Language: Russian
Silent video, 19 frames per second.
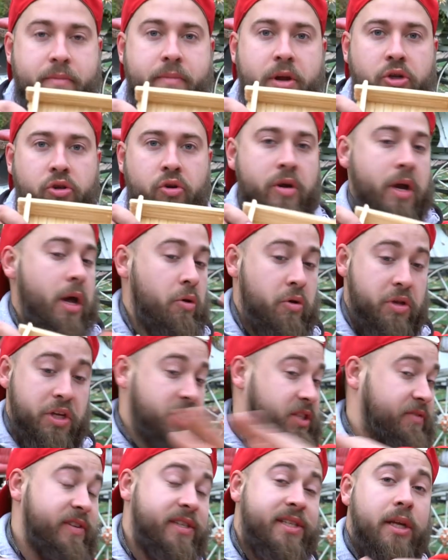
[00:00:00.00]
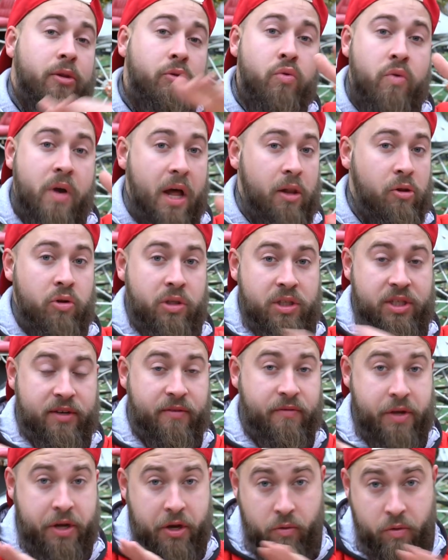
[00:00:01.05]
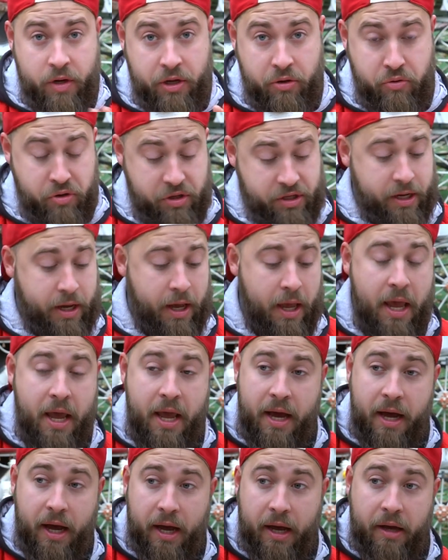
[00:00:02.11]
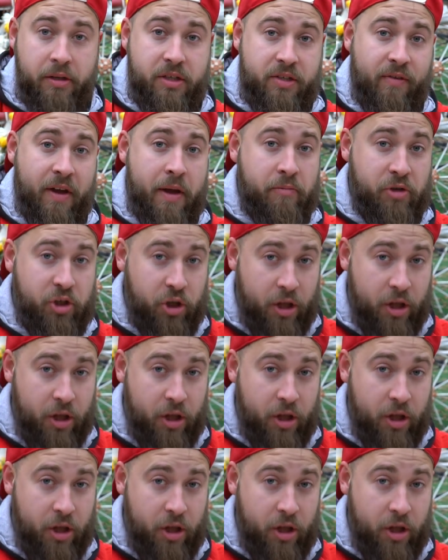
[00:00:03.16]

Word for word: небольшой колодец. Высоту колодца вы регулируете э, своим